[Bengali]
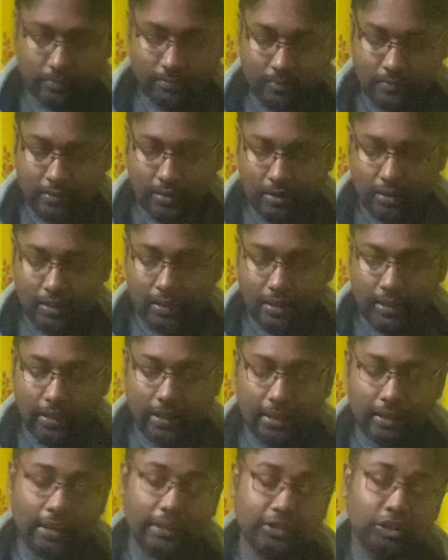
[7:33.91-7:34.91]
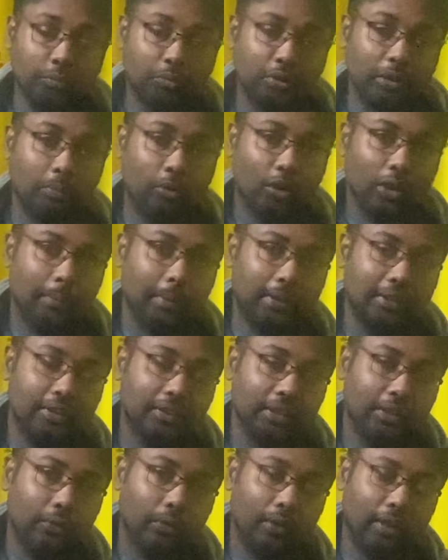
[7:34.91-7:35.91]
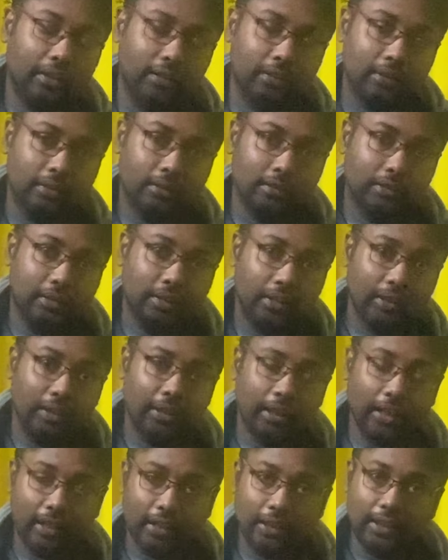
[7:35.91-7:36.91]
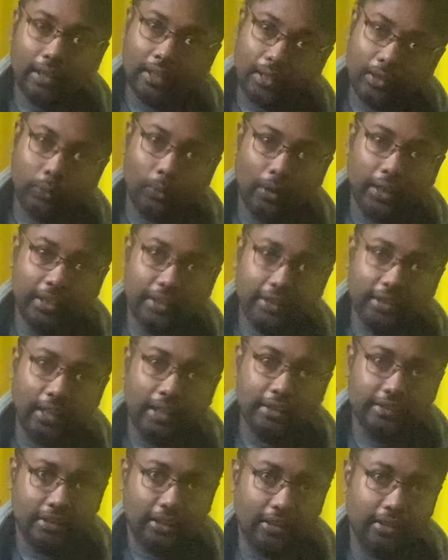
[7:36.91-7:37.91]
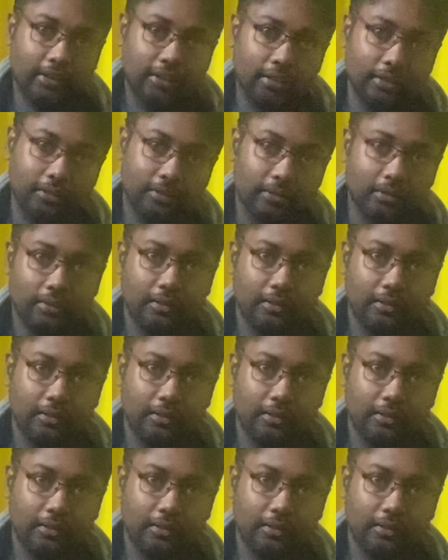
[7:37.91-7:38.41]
যদি থাকে ভালো যদি না থাকে দিচ্ছি দিয়ে দেবে 3 ইয়ারের ওয়ারেন্টি আছে আপনার